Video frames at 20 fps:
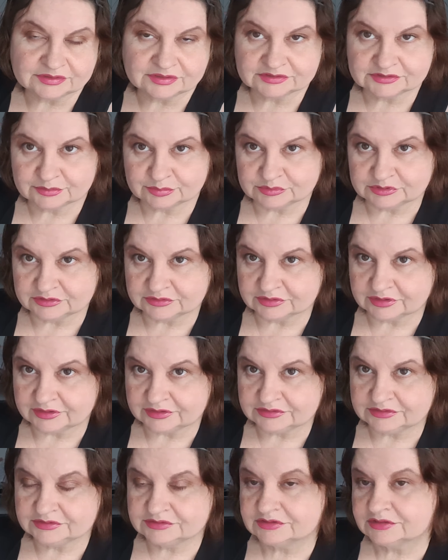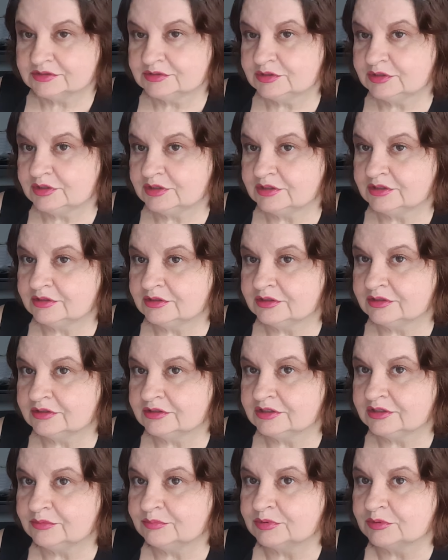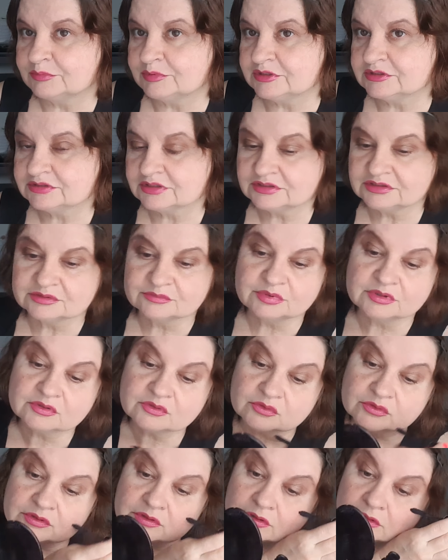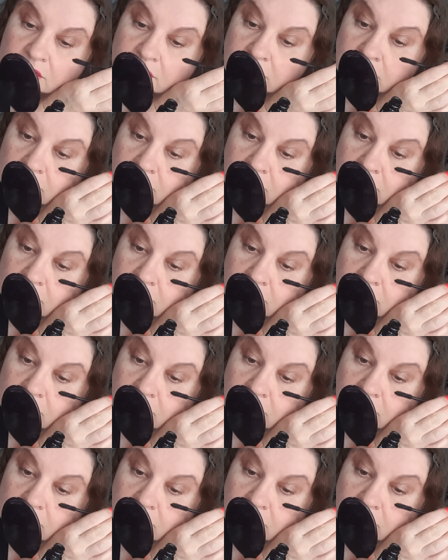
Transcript: хотя бы не нарядиться и не поплясать на балконе?